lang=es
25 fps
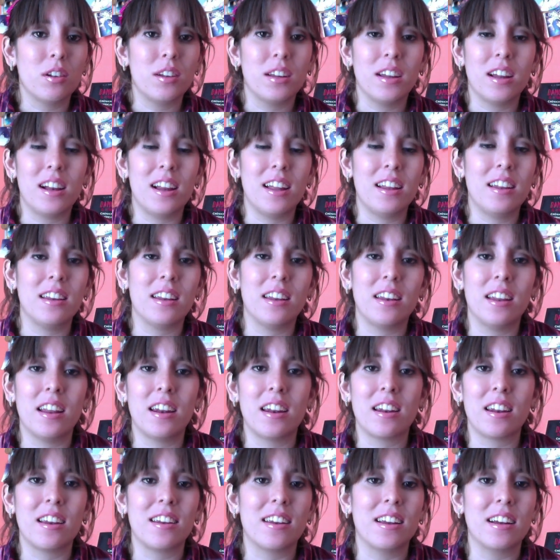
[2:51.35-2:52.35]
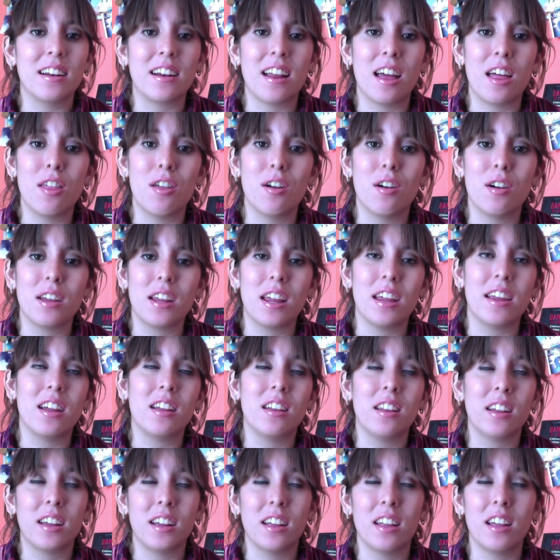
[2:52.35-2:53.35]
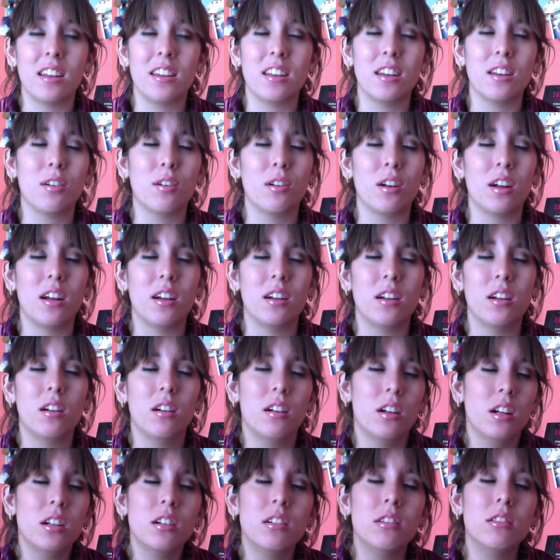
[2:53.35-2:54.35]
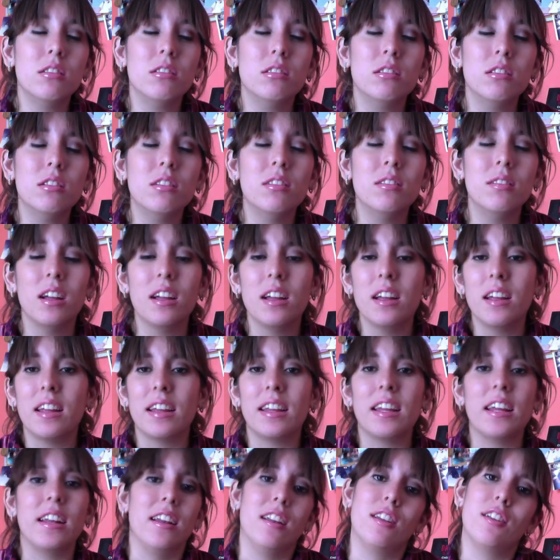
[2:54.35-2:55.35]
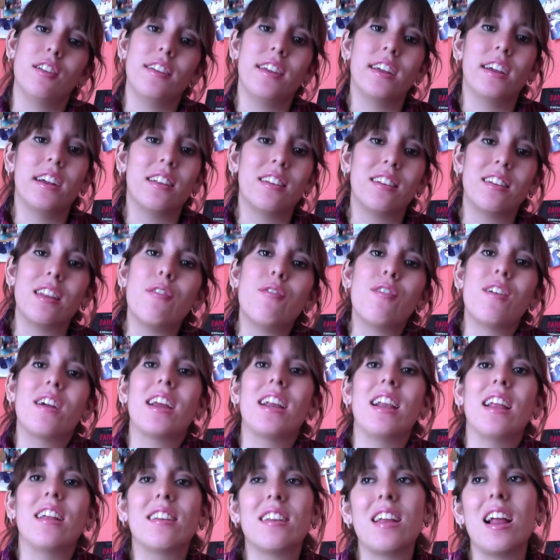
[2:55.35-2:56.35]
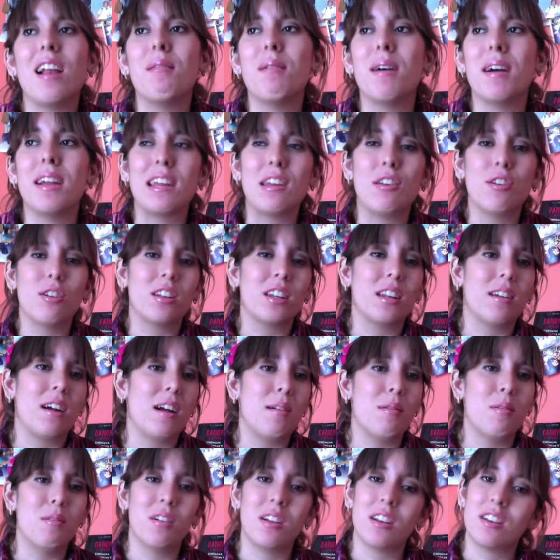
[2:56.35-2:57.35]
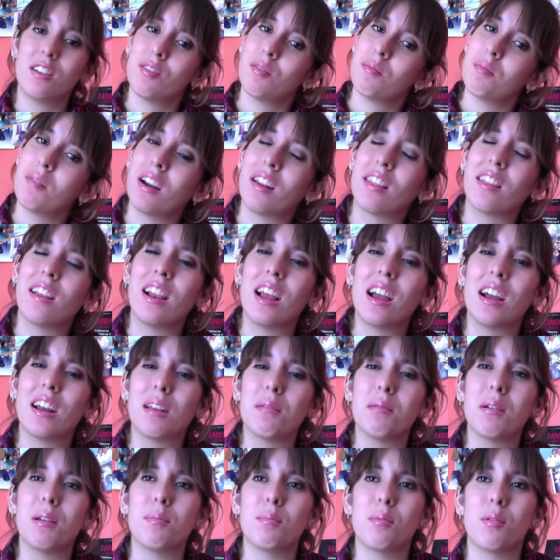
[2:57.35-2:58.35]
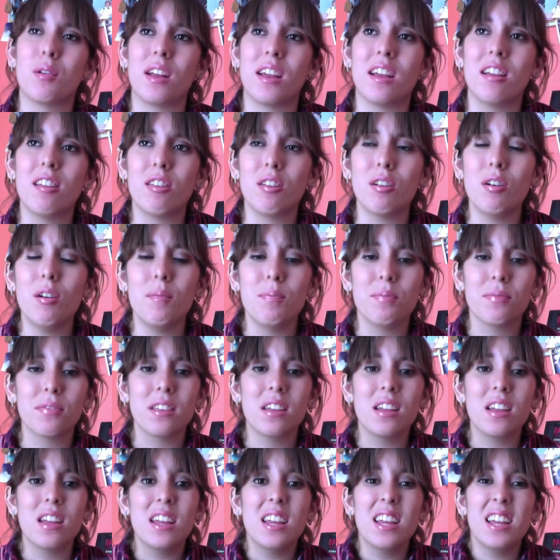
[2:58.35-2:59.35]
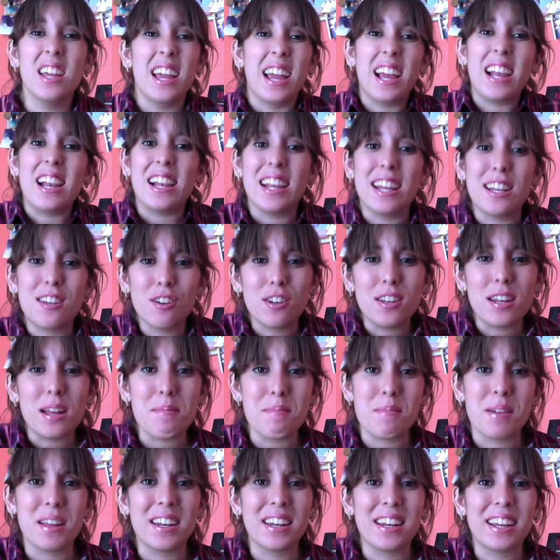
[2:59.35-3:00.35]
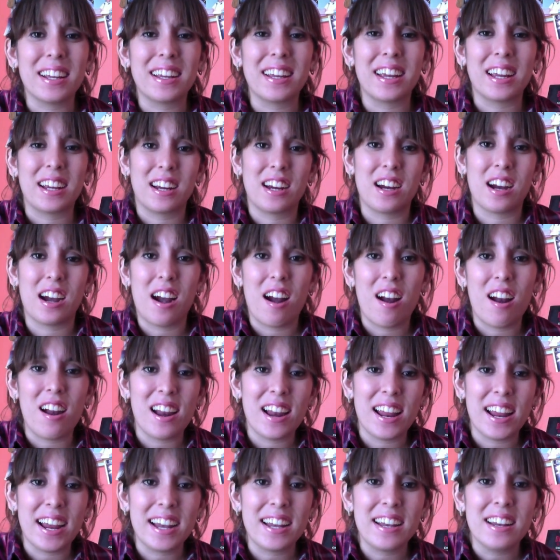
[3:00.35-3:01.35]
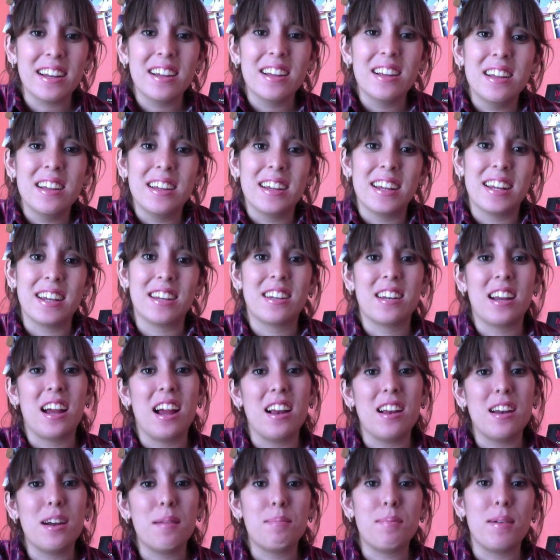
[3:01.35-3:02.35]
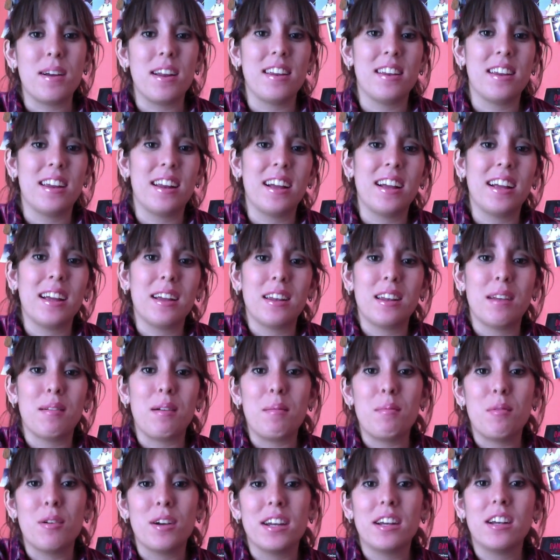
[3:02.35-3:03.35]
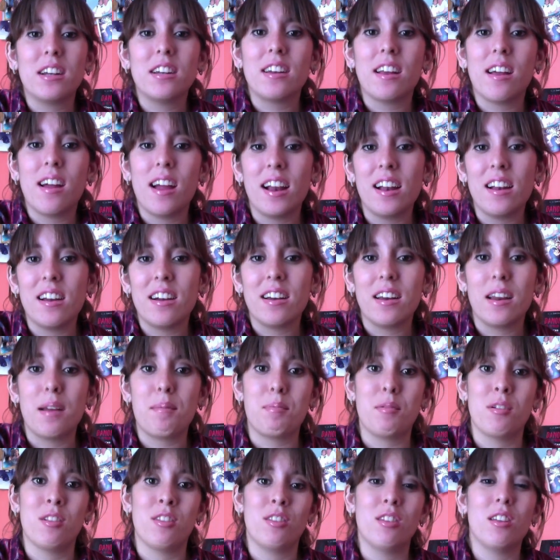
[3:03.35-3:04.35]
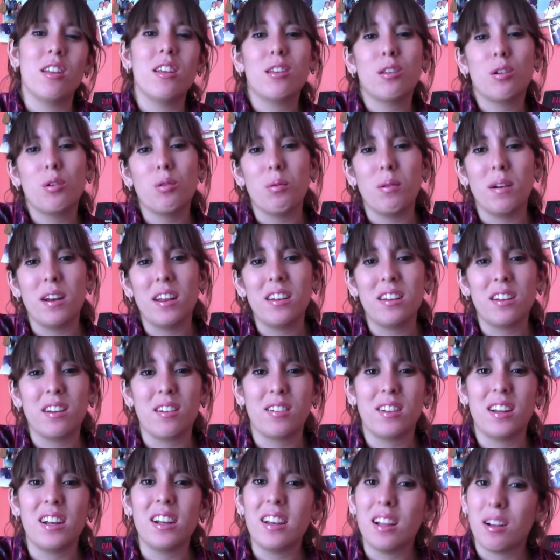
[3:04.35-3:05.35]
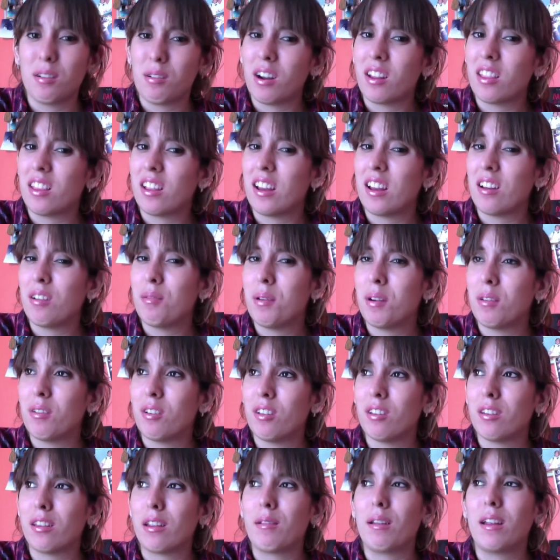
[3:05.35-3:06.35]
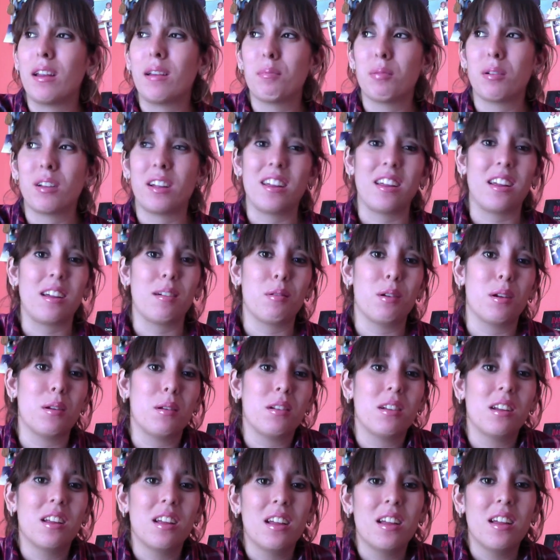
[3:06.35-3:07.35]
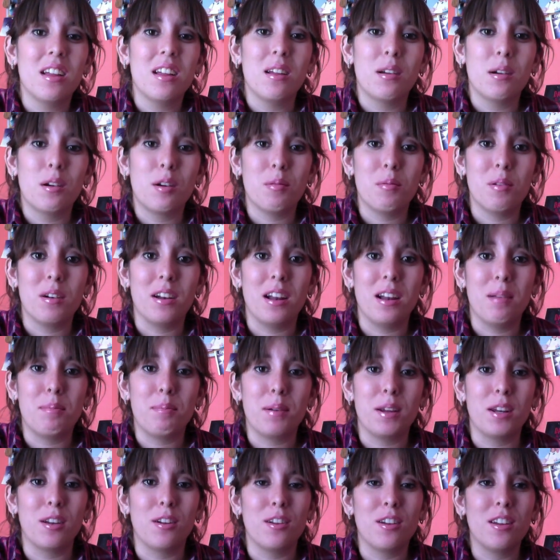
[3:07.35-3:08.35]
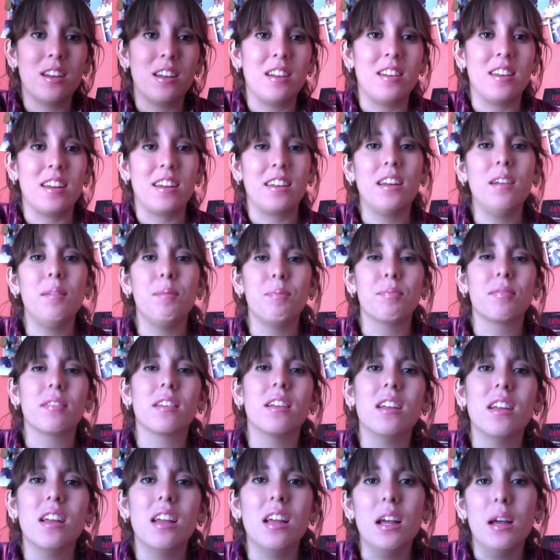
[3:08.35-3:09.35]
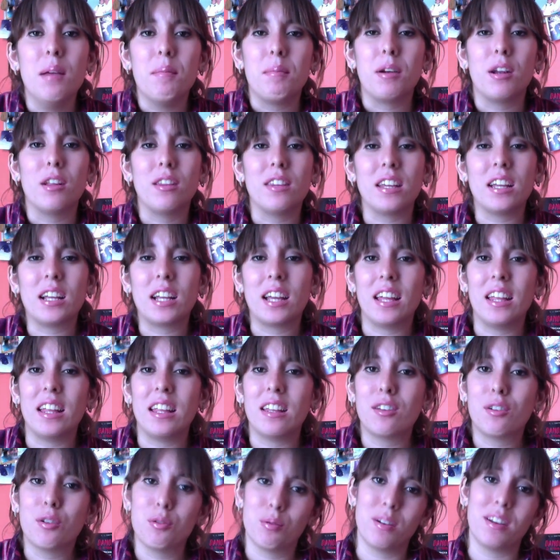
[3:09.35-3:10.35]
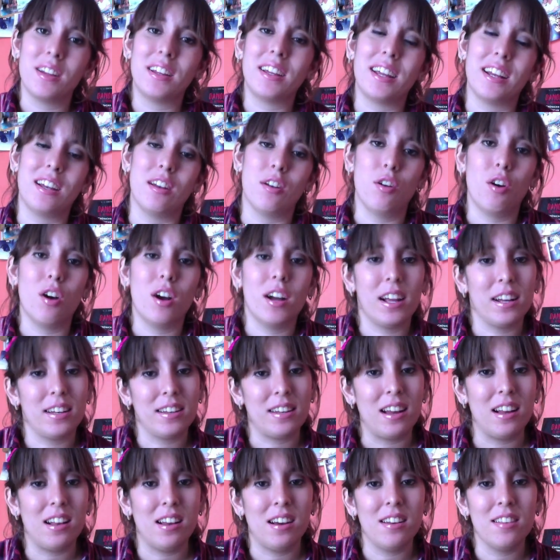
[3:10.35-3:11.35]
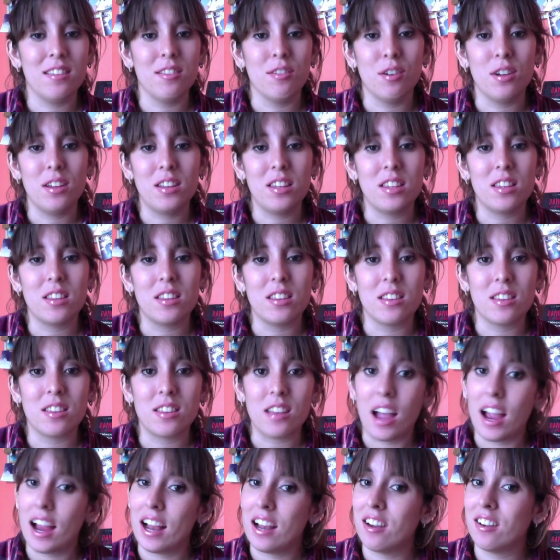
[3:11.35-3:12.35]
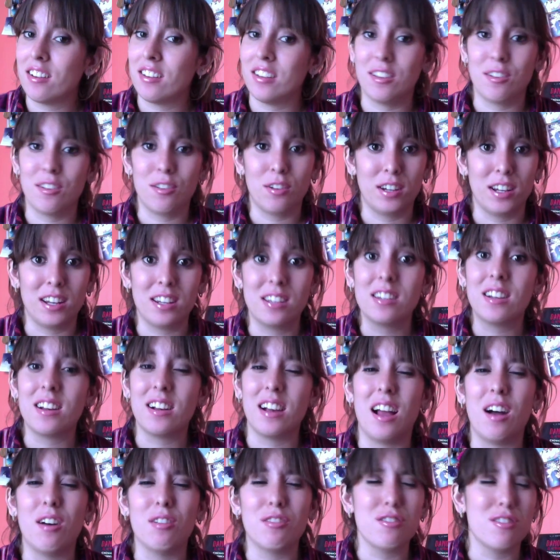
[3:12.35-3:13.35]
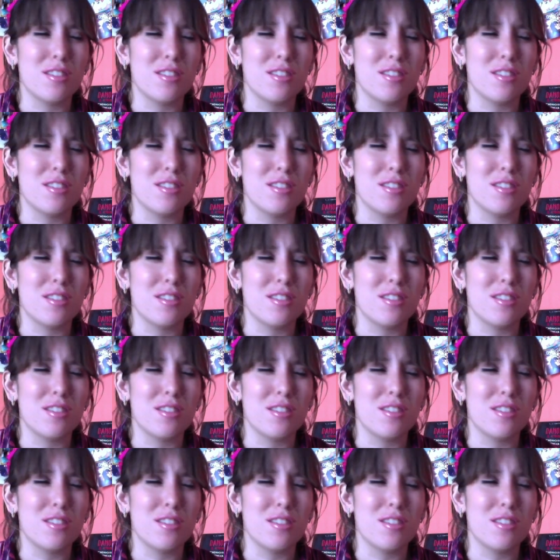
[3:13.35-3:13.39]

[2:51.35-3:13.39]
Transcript: Y él así de resignado y ella se queda así toda... Mm. Y en eso llega Stefan y la salva y yo estaba hecho un mar de lágrimas por eso. El hecho también de que Caroline y Tyler pareciera que se va a morir Tyler y de pronto descubres, creo que en la cuarta, ya no me acuerdo si bien, porque ya voy como en el episodio 17. Pero así que descubren que no, que Tyler no es Tyler, sino que es Klaus.